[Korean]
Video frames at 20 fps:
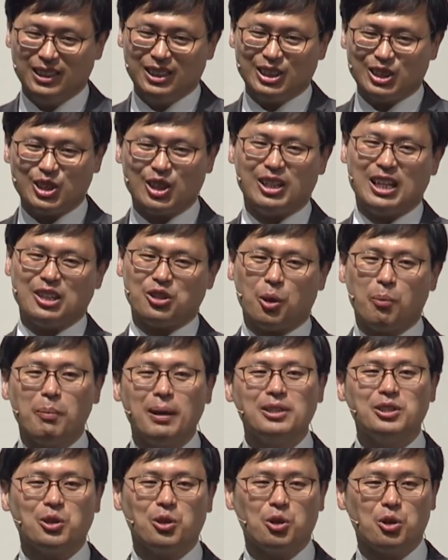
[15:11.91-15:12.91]
그러나
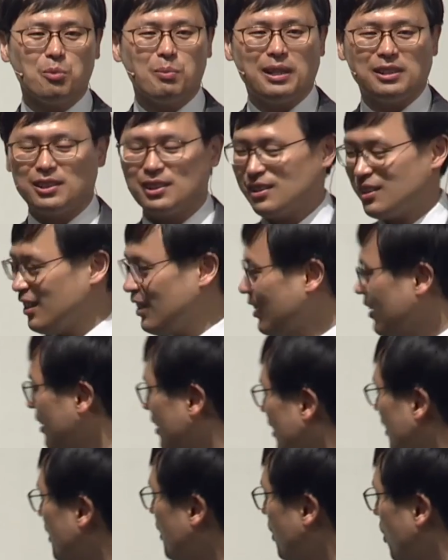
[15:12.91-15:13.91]
전반적으로 봤을 때
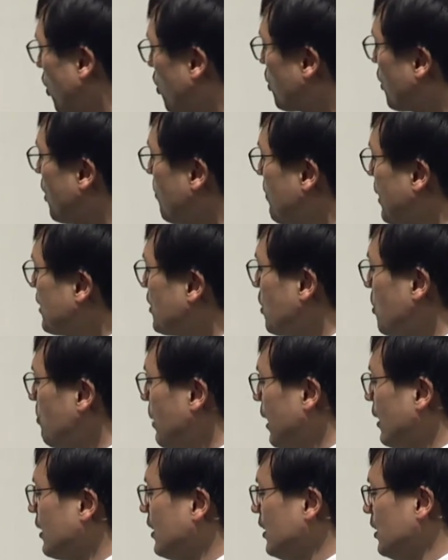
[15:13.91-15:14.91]
거룩한
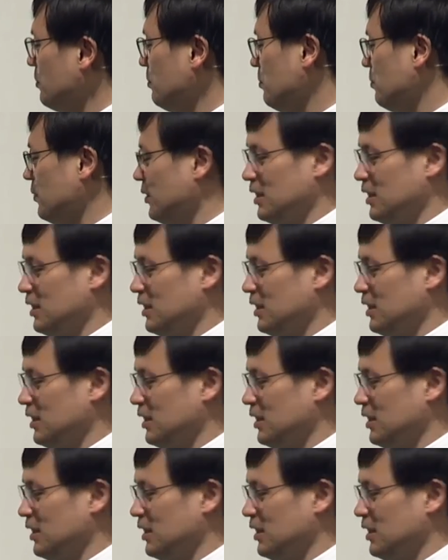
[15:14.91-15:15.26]
백성만큼